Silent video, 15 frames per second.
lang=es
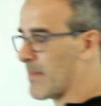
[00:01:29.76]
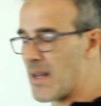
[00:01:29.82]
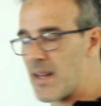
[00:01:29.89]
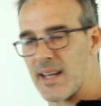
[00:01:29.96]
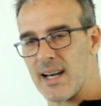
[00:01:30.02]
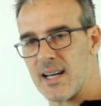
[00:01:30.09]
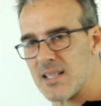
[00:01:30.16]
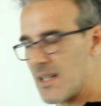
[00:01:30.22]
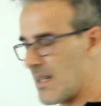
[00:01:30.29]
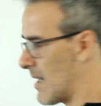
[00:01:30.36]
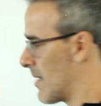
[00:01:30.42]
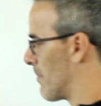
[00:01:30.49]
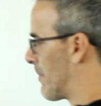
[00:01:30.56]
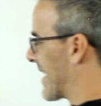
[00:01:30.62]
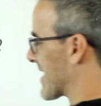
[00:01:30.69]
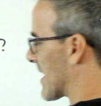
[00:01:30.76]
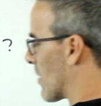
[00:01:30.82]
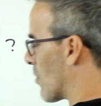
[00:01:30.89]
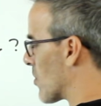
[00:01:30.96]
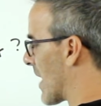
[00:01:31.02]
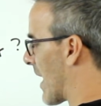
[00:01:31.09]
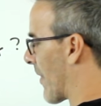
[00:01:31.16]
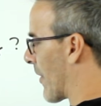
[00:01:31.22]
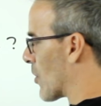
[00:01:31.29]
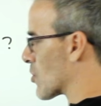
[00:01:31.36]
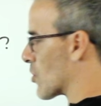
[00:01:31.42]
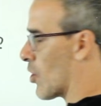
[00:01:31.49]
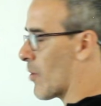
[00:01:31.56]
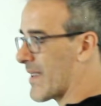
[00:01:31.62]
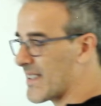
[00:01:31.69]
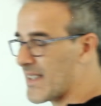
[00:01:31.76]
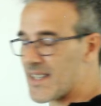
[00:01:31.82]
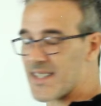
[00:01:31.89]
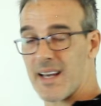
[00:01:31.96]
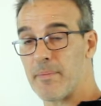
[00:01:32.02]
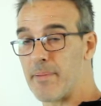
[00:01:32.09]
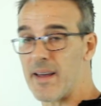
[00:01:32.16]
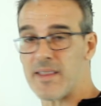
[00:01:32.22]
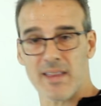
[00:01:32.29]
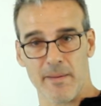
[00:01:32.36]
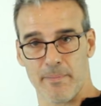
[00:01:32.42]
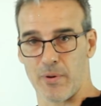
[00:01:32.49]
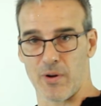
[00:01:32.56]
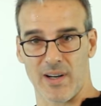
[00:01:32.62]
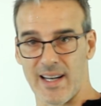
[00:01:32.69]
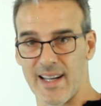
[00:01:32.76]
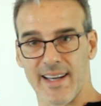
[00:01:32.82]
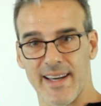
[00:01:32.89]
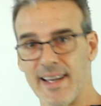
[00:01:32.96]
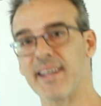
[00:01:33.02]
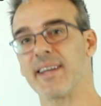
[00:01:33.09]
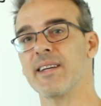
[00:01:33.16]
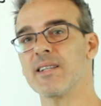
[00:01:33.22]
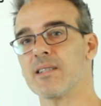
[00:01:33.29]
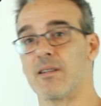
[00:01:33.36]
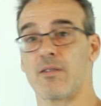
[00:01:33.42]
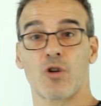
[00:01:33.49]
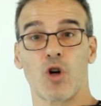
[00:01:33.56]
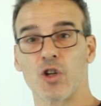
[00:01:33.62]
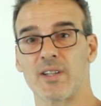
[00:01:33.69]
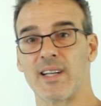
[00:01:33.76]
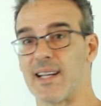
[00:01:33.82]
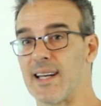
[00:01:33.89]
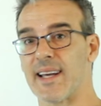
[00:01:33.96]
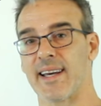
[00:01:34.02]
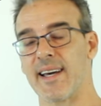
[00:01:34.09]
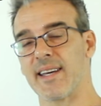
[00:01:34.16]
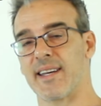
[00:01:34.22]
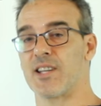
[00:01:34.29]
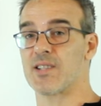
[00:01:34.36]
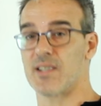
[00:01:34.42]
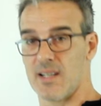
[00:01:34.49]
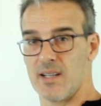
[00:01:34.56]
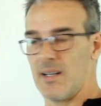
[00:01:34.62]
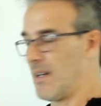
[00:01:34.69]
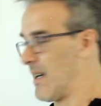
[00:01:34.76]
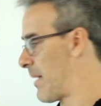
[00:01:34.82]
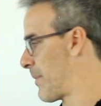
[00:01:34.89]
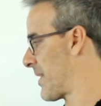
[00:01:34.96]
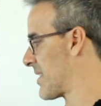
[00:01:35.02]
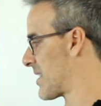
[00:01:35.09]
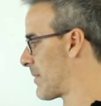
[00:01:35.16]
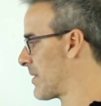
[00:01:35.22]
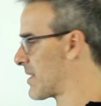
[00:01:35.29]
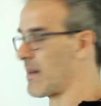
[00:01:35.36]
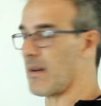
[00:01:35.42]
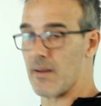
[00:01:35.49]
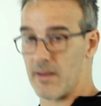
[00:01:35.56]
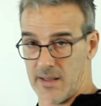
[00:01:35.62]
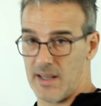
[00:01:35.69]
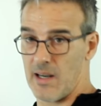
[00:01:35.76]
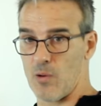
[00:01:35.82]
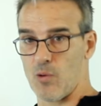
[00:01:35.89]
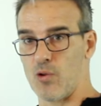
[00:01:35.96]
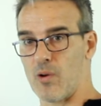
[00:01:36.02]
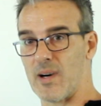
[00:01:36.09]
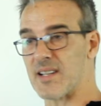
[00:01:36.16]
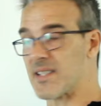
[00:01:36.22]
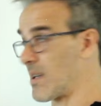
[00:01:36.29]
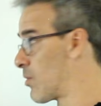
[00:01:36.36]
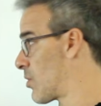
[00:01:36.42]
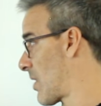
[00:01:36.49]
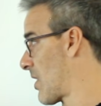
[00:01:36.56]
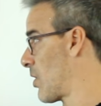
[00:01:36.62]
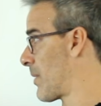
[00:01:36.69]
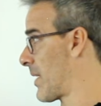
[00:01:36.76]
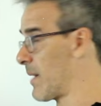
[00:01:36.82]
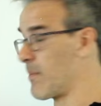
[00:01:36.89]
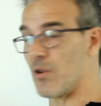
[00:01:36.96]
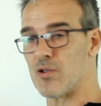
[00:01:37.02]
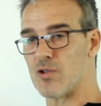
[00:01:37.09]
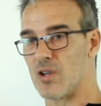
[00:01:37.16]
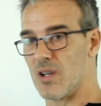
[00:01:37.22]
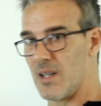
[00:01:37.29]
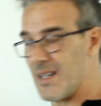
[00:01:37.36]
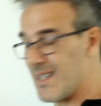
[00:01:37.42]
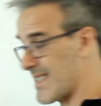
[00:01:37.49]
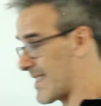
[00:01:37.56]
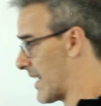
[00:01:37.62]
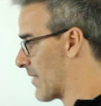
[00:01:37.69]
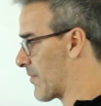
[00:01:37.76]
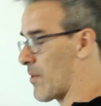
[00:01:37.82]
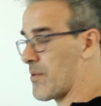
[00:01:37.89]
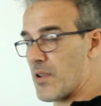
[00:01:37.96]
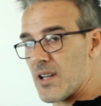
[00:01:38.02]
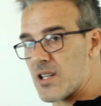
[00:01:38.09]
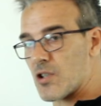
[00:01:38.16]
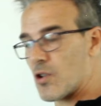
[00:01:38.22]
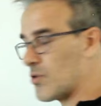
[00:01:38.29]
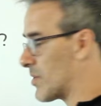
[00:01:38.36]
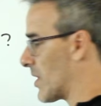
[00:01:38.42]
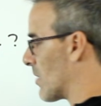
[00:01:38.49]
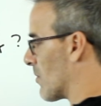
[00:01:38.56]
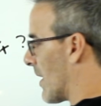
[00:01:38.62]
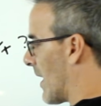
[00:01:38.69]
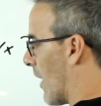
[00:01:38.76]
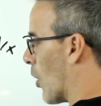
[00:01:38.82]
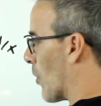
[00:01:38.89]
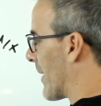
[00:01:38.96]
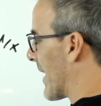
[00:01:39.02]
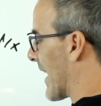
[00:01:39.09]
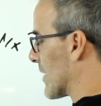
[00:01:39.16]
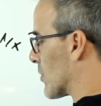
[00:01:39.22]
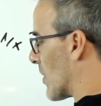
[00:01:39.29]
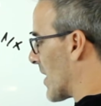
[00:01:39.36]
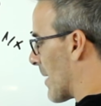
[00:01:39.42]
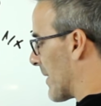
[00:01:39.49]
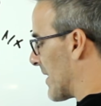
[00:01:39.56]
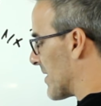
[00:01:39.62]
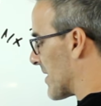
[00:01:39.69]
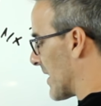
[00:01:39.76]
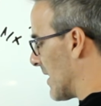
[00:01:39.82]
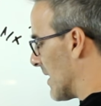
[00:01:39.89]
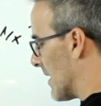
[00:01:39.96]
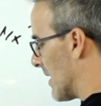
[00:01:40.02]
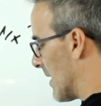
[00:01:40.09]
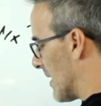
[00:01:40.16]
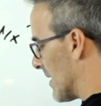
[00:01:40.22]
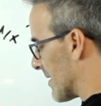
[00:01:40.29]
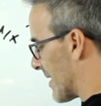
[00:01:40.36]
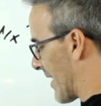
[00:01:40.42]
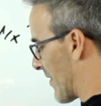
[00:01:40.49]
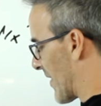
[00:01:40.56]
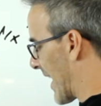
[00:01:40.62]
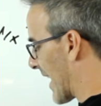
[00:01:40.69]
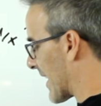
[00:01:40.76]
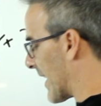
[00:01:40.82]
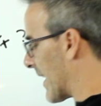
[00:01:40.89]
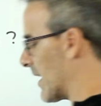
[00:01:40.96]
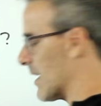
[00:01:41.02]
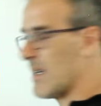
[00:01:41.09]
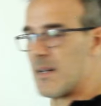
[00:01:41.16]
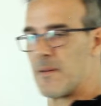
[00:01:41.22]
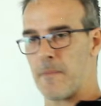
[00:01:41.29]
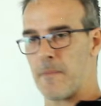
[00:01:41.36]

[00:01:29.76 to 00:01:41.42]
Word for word: medias, pase una, dos o 26 veces por el eje X, corte el eje X, evidentemente en algún lugar seguro, ahora lo veremos, si la función es continua, obligatoriamente tendrá que